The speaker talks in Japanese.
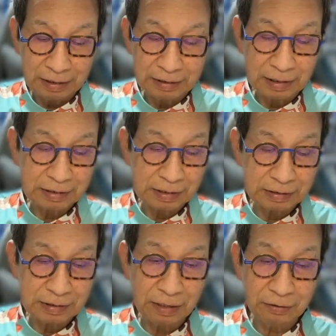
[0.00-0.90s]
木田先
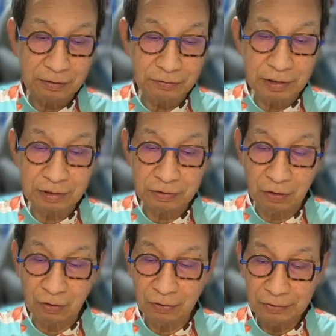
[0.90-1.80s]
生フリーク
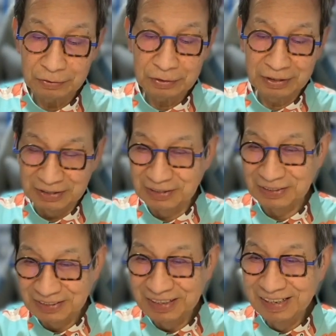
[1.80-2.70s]
の
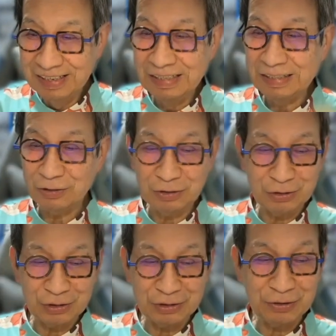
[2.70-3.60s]
一人
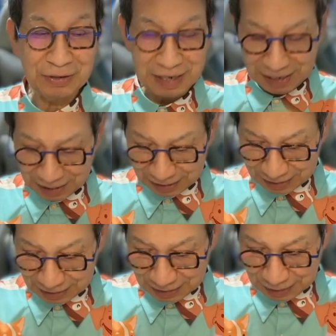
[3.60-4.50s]
としてはね、
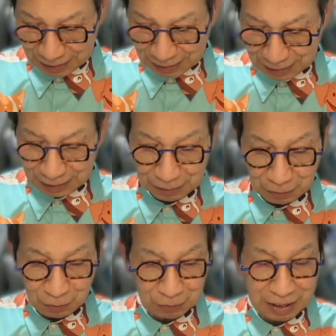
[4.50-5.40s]
えー、
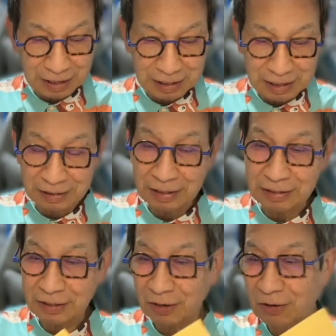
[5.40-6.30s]
お宝なんですよ。